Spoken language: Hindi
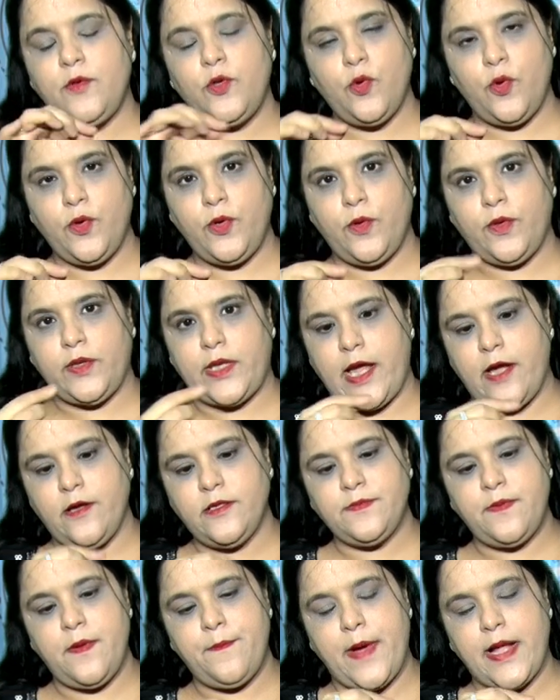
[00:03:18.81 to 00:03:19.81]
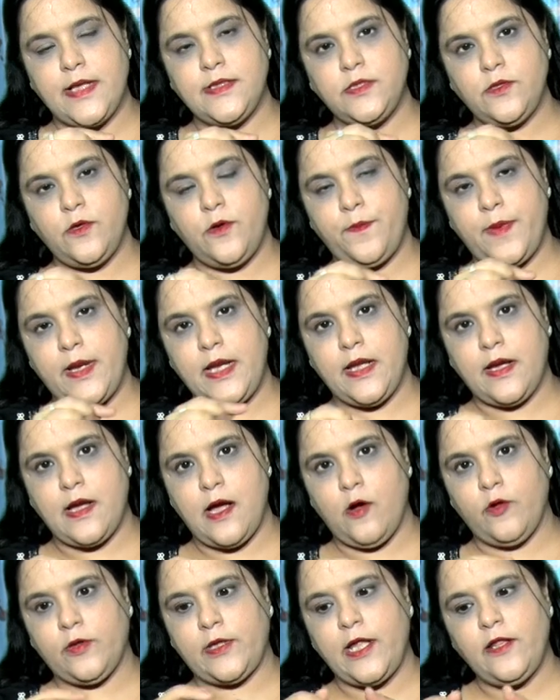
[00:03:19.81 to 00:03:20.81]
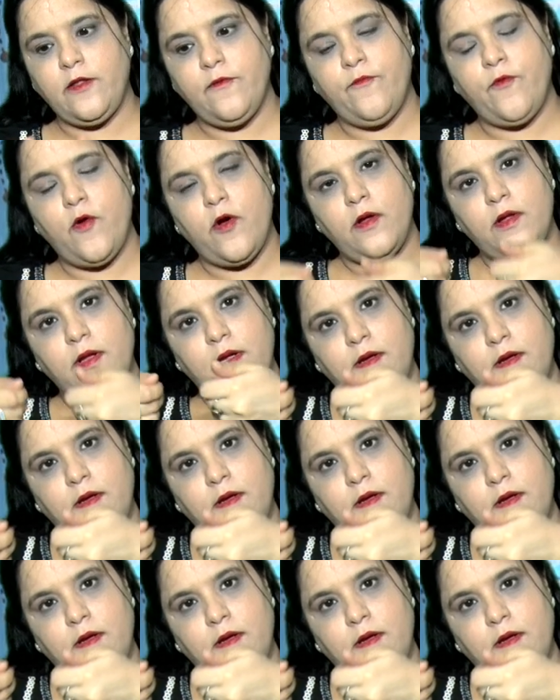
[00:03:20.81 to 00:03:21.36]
नोट होता है उस पर पाँच सौ रुपये लिखा होता है तो वो